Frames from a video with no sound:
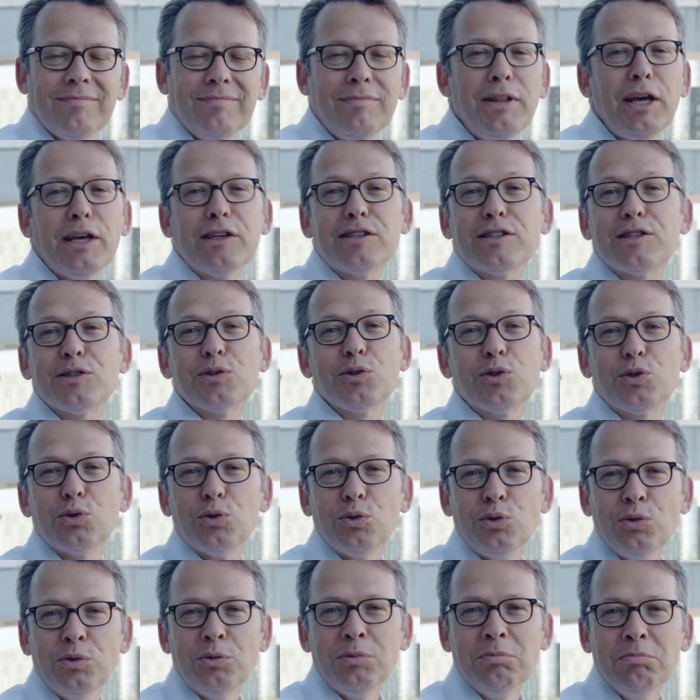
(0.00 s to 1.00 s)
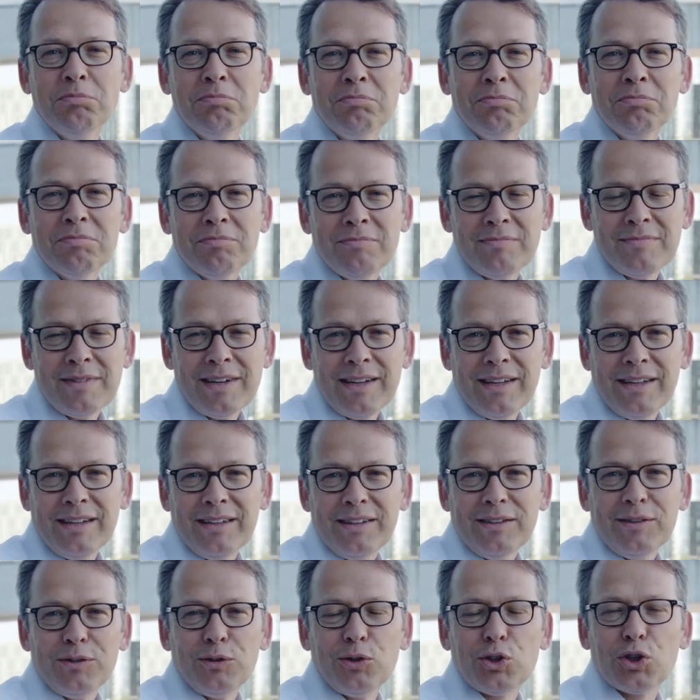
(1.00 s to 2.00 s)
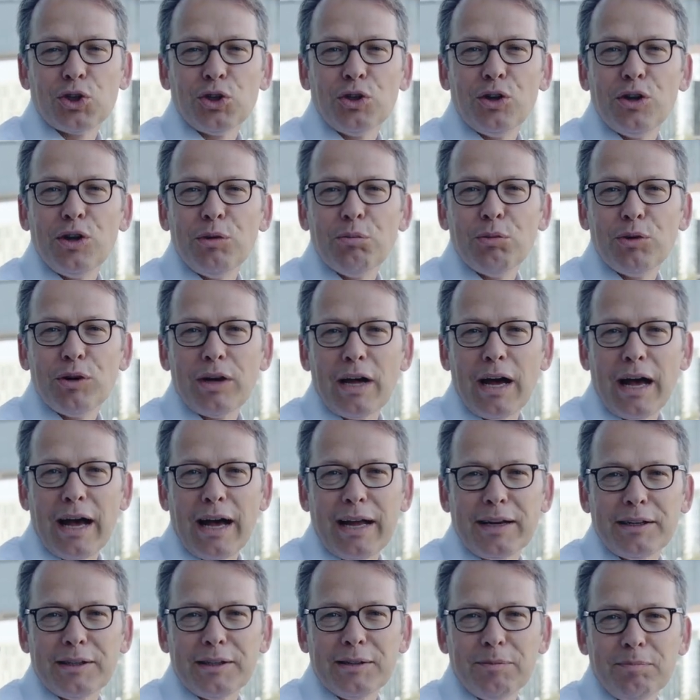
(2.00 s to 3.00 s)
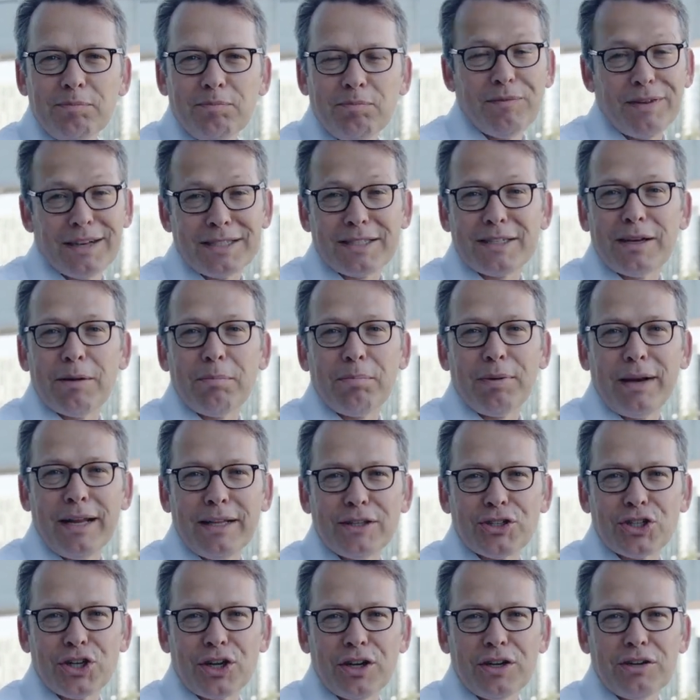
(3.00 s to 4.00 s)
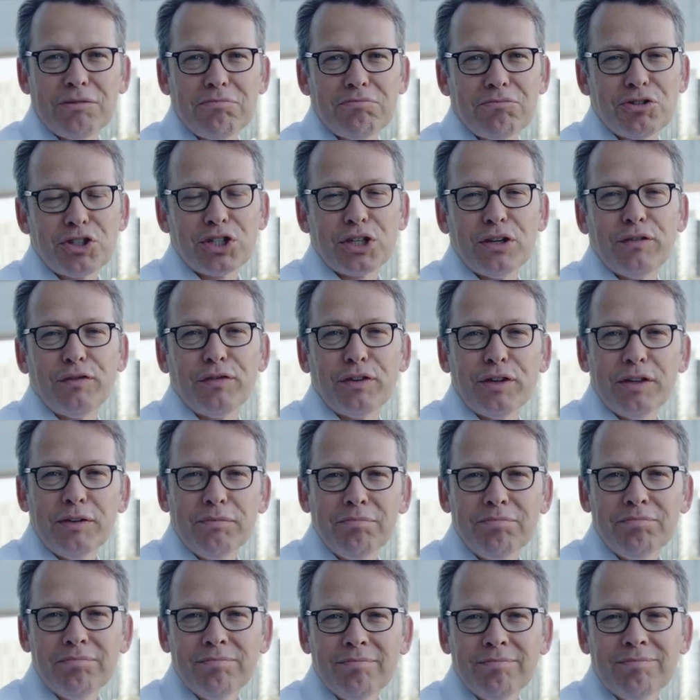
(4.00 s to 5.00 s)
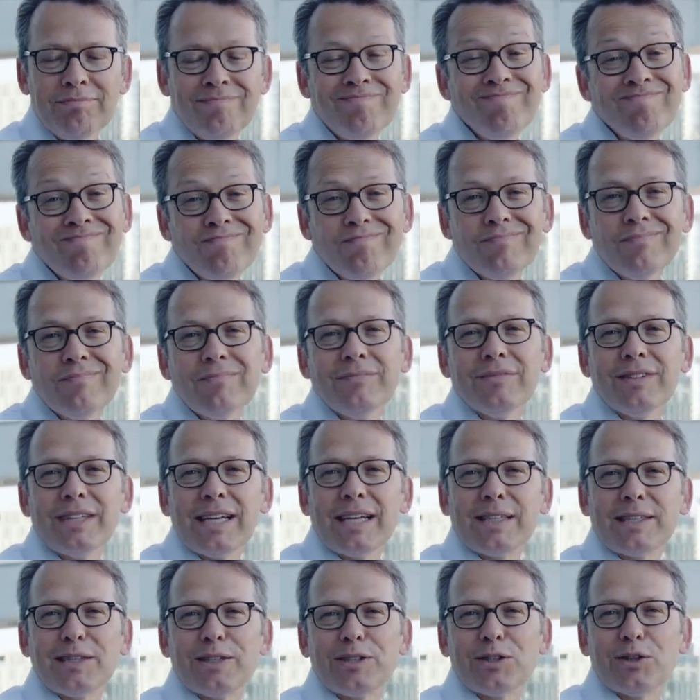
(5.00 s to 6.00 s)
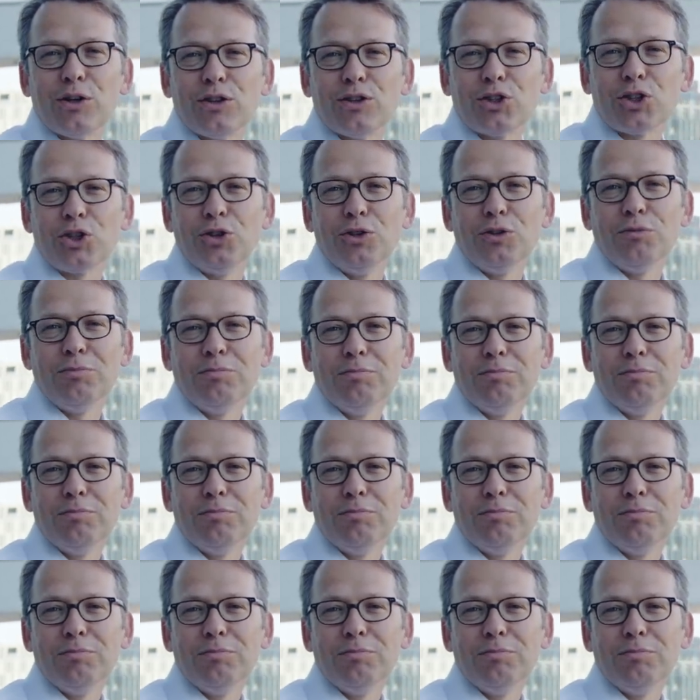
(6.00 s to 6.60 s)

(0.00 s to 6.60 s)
Nichts zu tun. Eine schöne Limonade, Wasserplätschern, Schiffe. Das ist doch schön.